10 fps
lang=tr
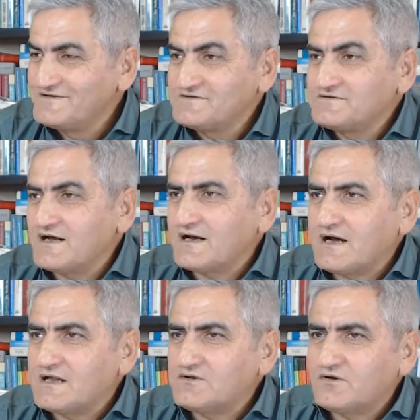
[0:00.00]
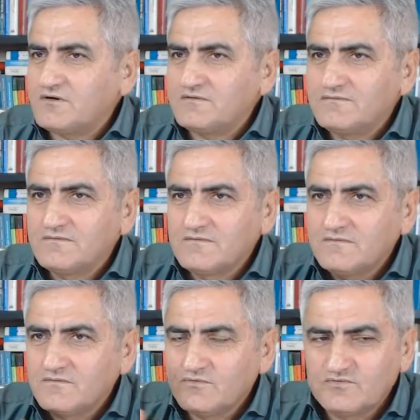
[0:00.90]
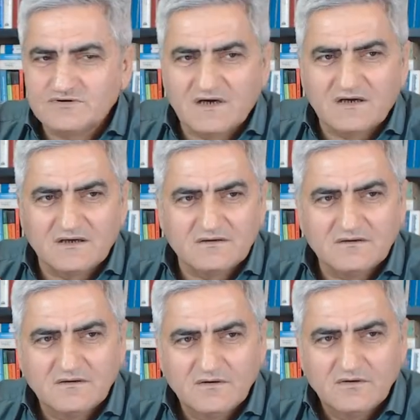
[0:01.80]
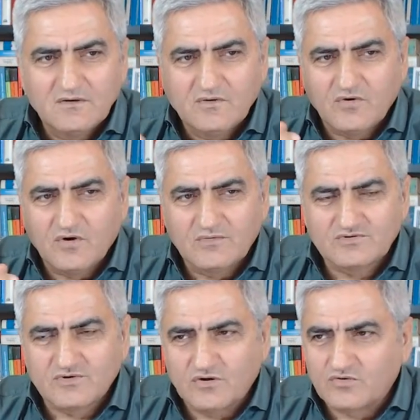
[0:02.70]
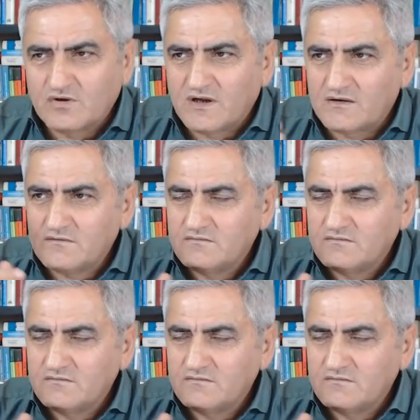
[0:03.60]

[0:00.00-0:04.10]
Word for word: Sarı kantoron üzerlik Ormus kort kullan.